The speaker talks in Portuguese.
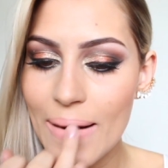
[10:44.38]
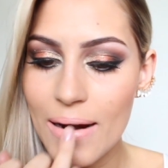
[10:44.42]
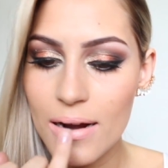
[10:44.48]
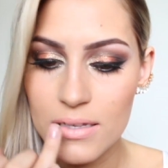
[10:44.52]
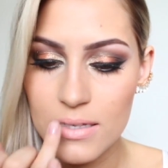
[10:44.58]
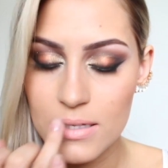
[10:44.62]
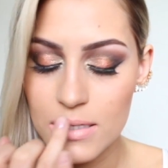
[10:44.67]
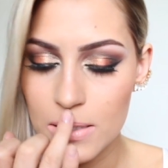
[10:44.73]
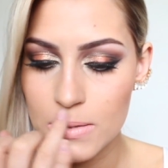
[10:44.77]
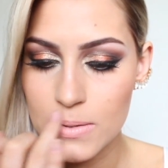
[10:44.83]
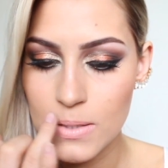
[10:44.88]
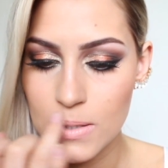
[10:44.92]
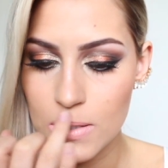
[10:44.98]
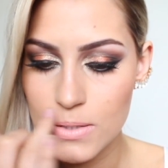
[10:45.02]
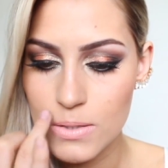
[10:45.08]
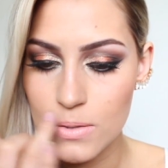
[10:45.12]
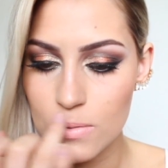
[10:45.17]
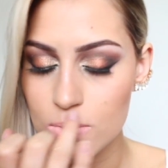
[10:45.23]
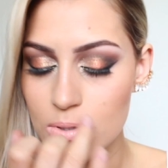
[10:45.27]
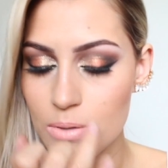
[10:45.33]
Aqui nessa
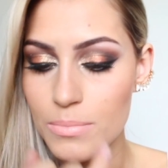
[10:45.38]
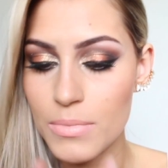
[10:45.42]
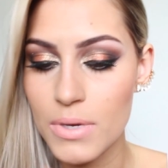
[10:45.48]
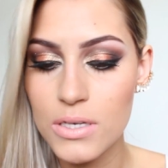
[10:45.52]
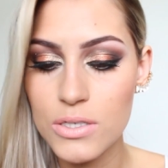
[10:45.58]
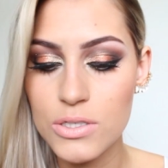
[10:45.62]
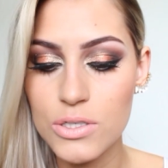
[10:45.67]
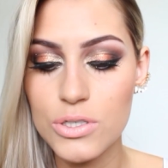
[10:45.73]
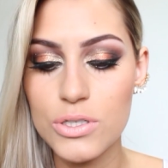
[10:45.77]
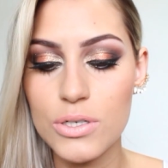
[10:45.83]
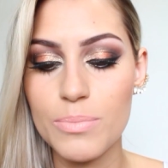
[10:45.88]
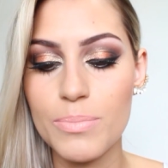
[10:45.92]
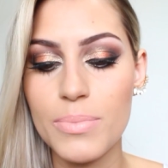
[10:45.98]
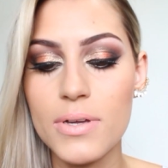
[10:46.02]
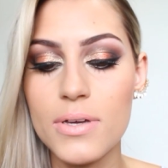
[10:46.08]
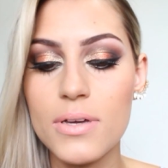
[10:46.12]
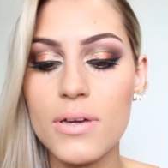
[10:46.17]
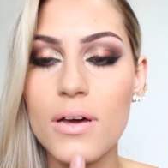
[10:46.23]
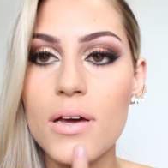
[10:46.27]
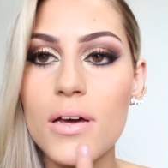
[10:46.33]
região também, já tinha
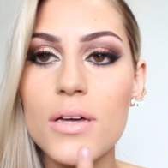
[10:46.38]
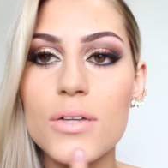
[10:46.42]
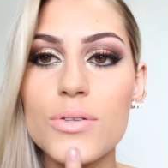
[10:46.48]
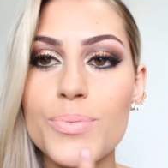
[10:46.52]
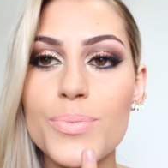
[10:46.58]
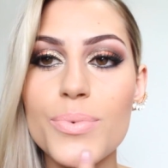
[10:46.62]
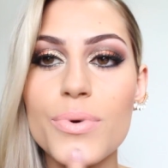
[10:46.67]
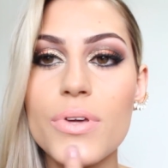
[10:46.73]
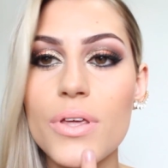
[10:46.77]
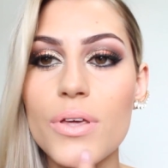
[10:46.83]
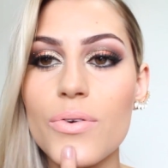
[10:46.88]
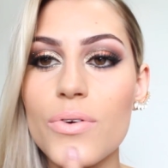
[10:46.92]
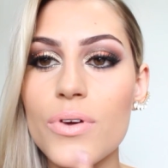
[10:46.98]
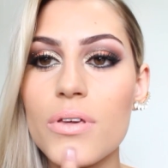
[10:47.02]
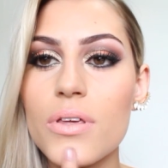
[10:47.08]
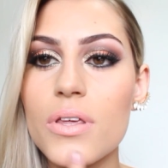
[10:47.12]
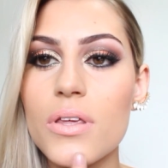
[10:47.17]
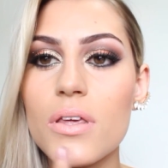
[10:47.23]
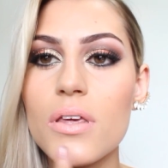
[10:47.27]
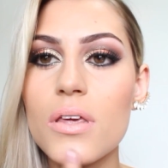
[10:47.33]
aplicado um pouquinho
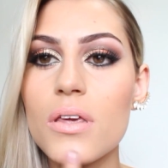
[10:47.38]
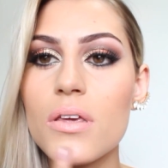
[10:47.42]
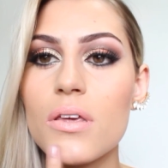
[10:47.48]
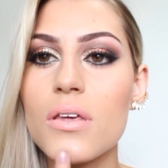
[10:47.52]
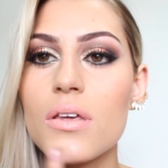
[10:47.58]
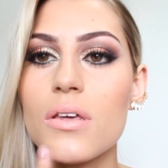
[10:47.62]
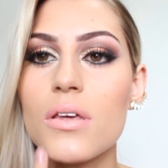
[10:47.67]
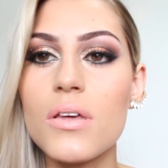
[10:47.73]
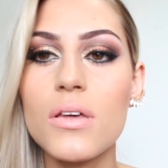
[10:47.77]
aqui